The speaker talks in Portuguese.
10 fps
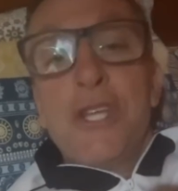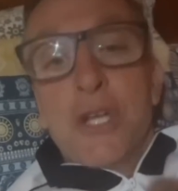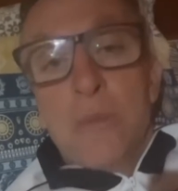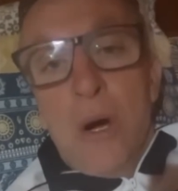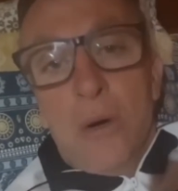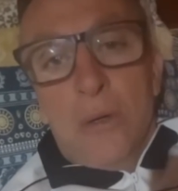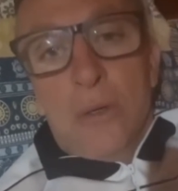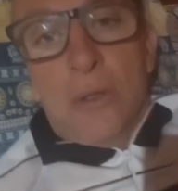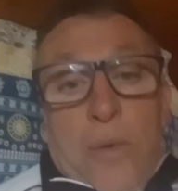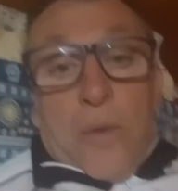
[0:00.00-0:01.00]
do
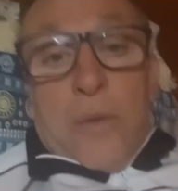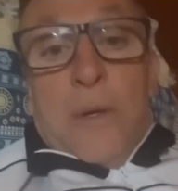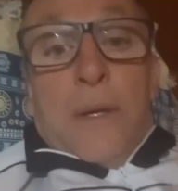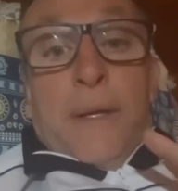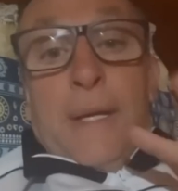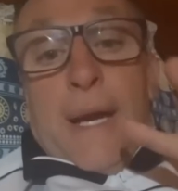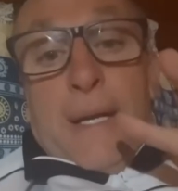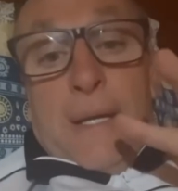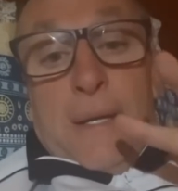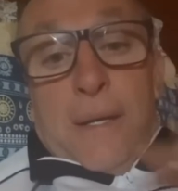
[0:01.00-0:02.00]
Palmeiras. E
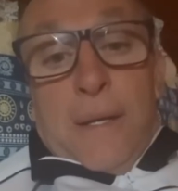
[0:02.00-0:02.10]
aí?